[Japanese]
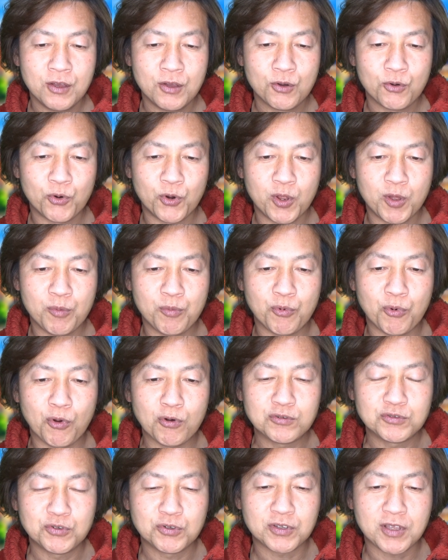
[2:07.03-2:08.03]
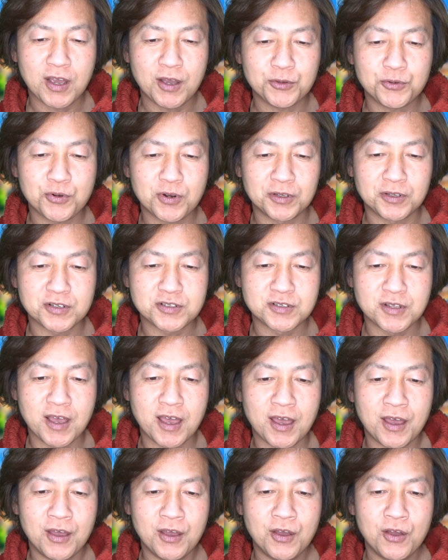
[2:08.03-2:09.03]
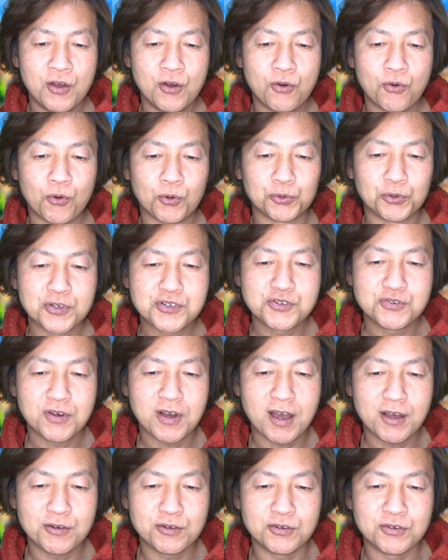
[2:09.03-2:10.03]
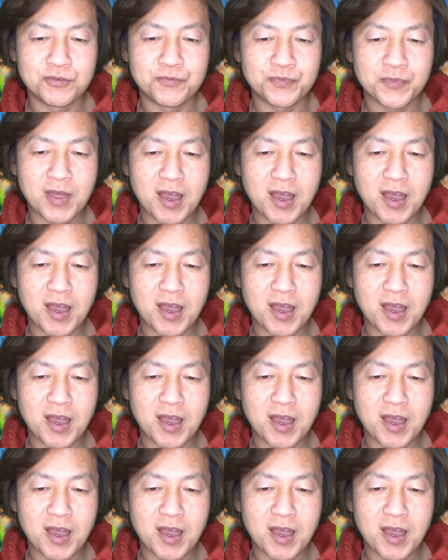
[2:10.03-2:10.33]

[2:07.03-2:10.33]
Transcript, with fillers: これブログのタイトルがですね、今年の春、